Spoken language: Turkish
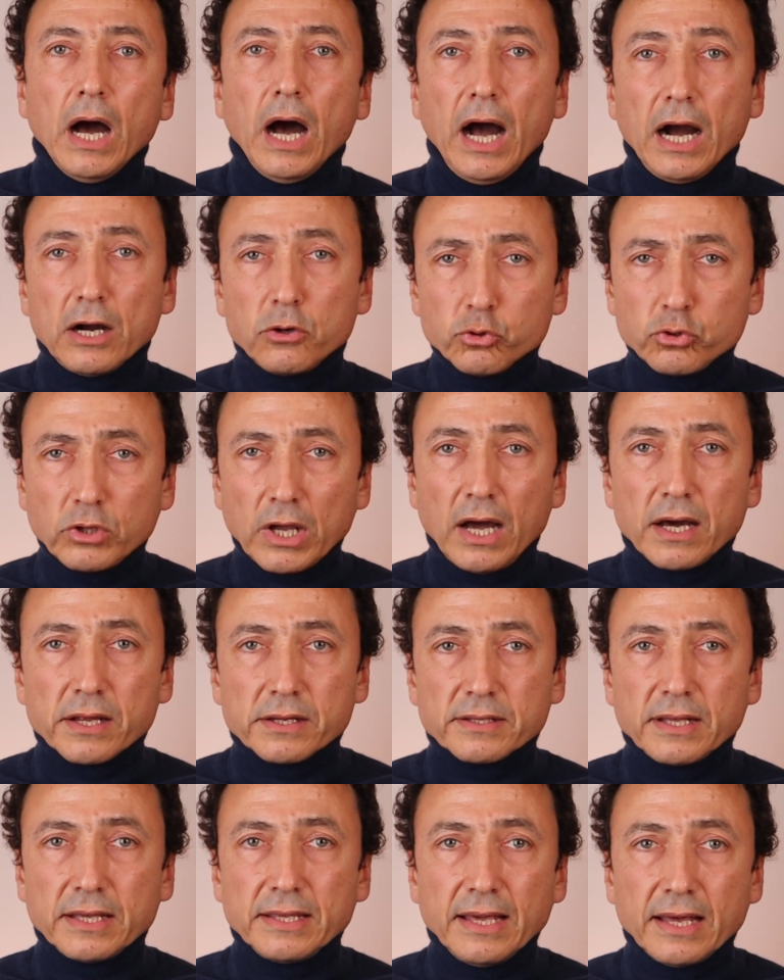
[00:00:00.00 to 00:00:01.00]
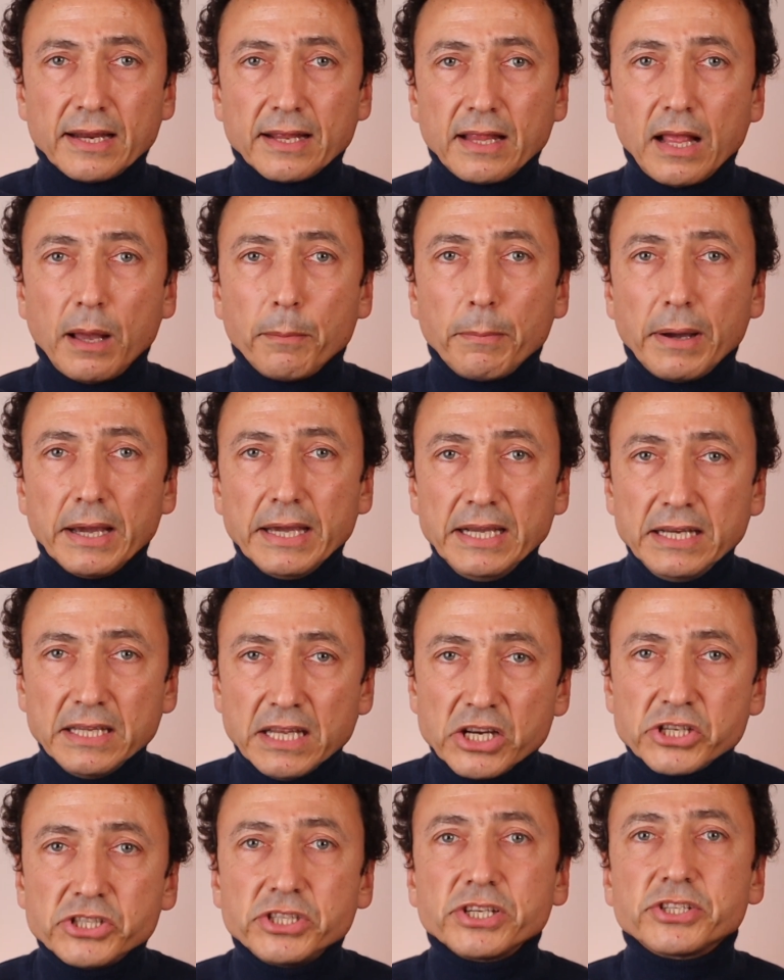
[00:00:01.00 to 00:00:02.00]
Akut ağrıda yaralanma
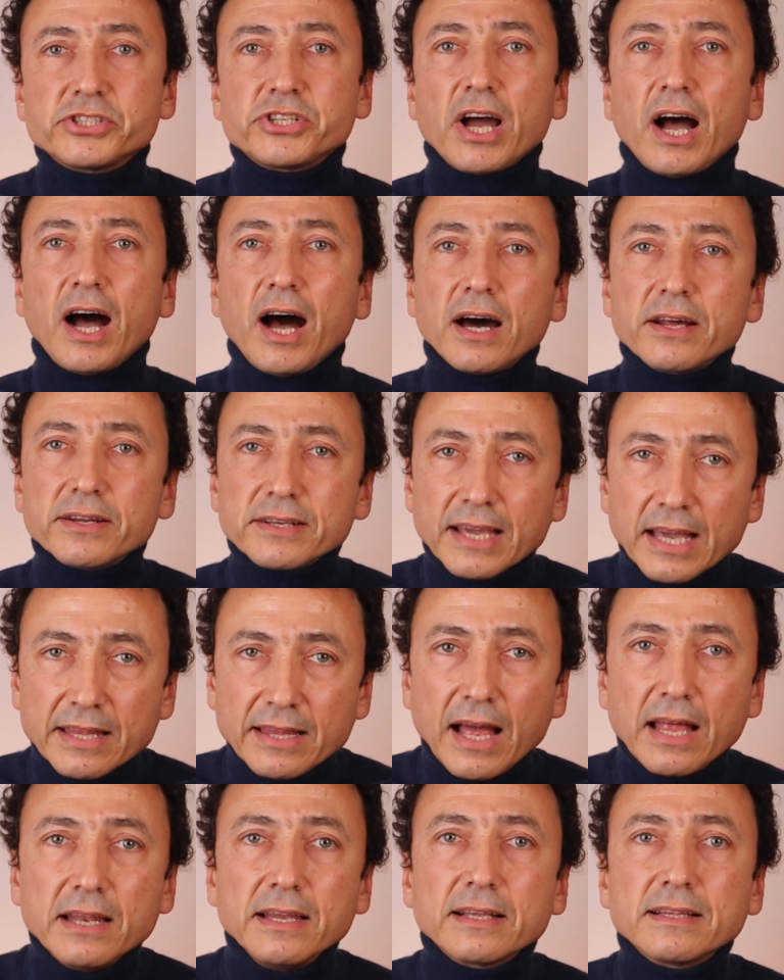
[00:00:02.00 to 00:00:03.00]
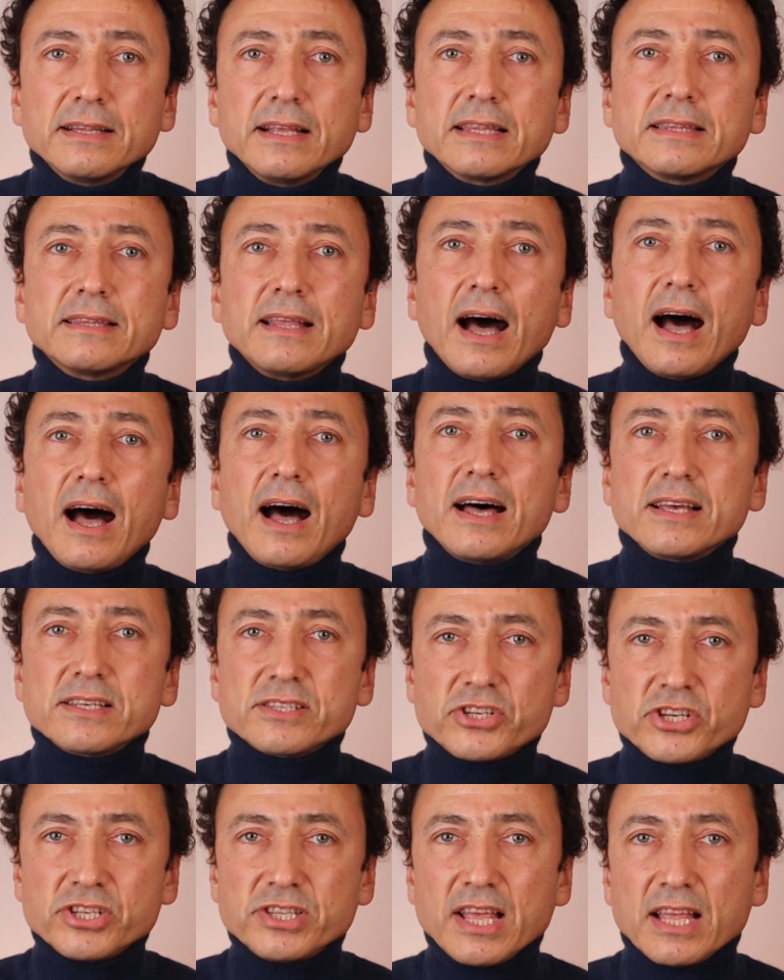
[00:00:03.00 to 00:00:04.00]
iyileştikçe ağrı genellikle daha
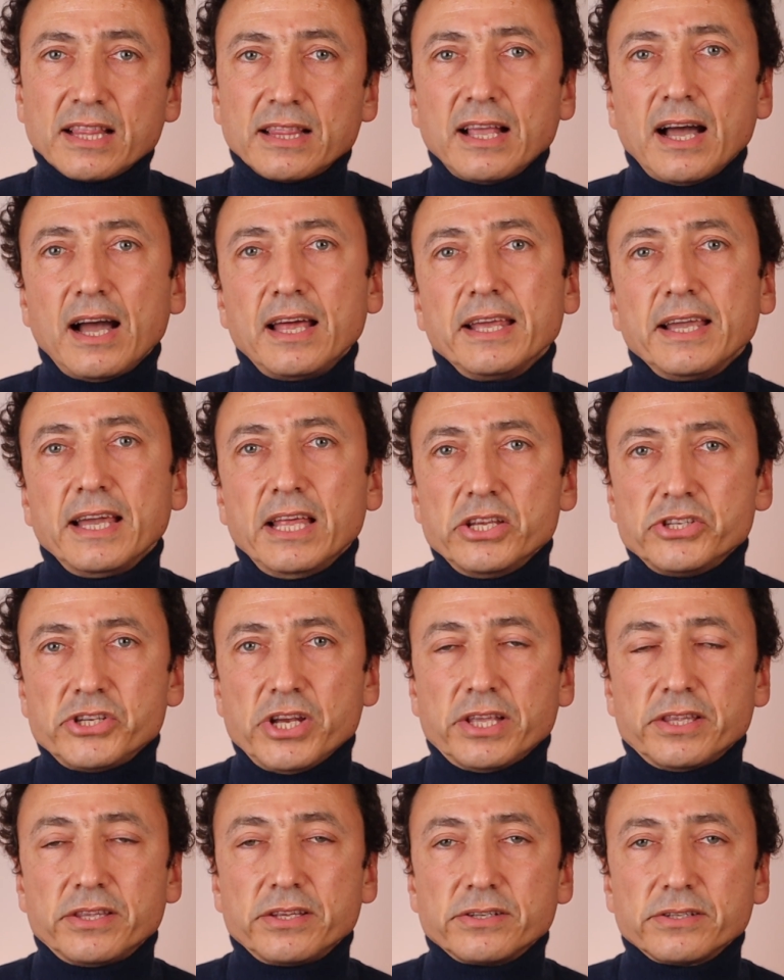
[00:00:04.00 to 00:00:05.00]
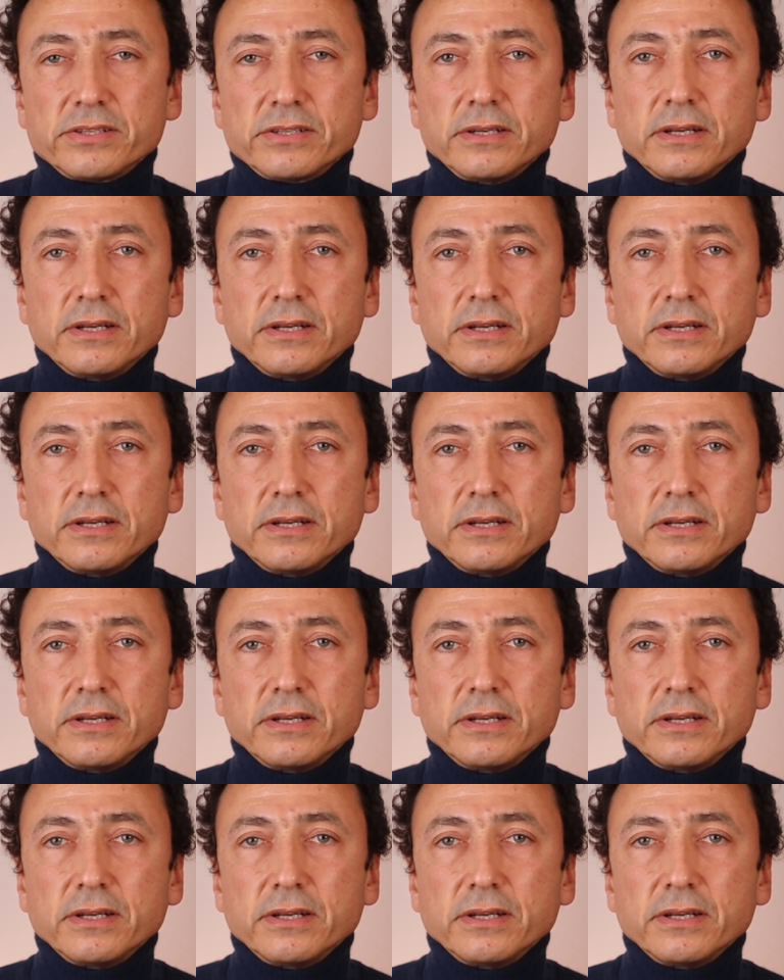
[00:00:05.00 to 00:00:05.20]
az şiddetli hale gelecektir.